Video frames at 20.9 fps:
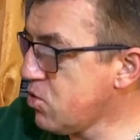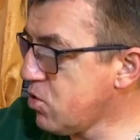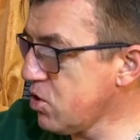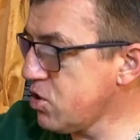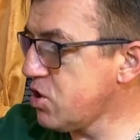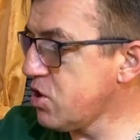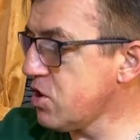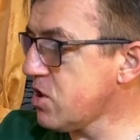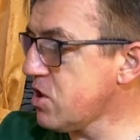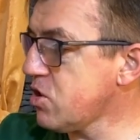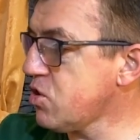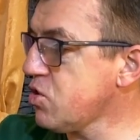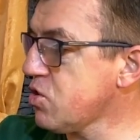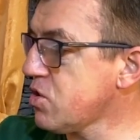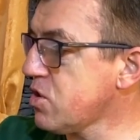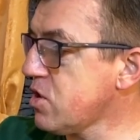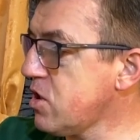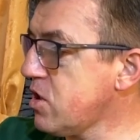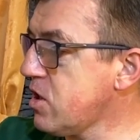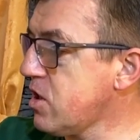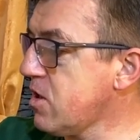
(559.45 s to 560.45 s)
Очень
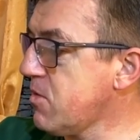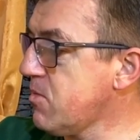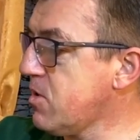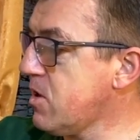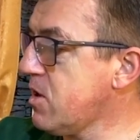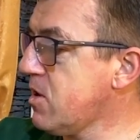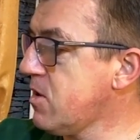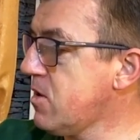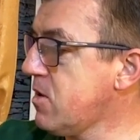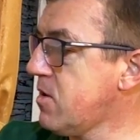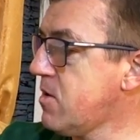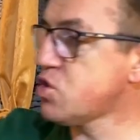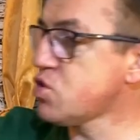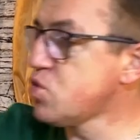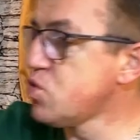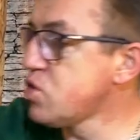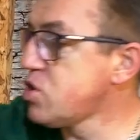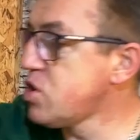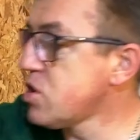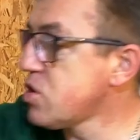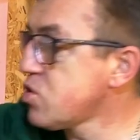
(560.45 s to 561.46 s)
зачетная тема.
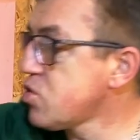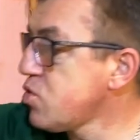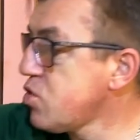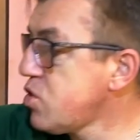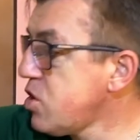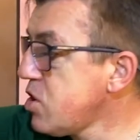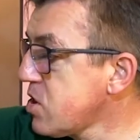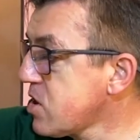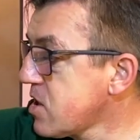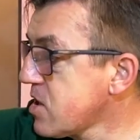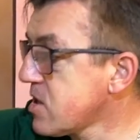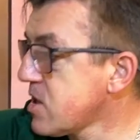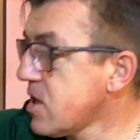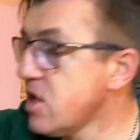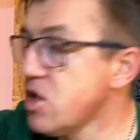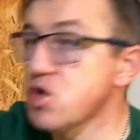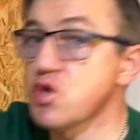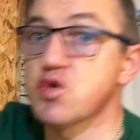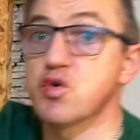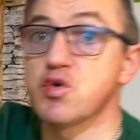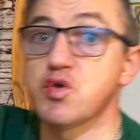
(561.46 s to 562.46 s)
Жгучие жгучи сказали,